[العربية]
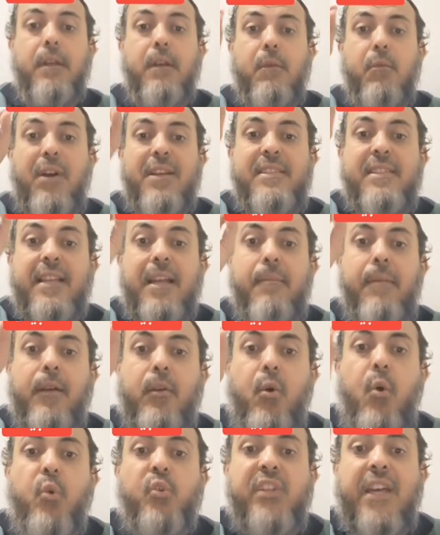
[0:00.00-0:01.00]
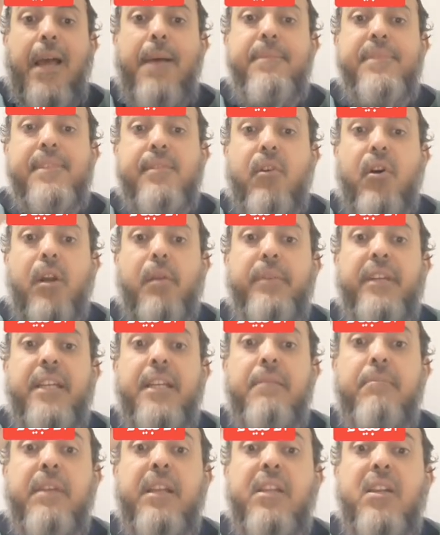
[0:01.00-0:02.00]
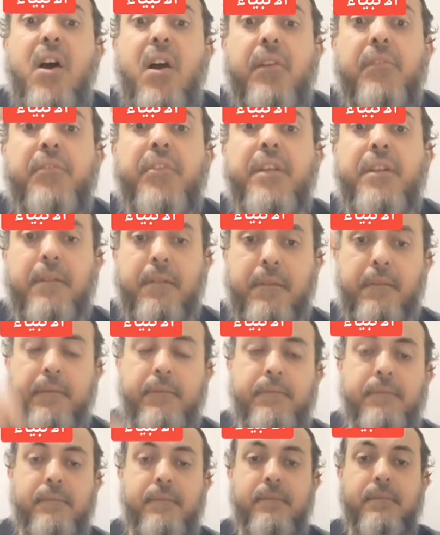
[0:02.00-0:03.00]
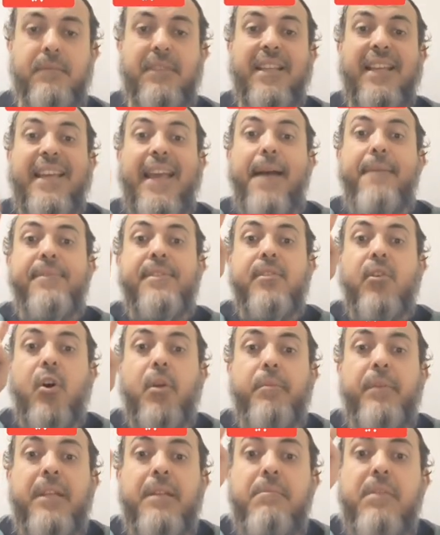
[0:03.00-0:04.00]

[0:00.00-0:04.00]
وزن جبل أحد 45 مليار طن 45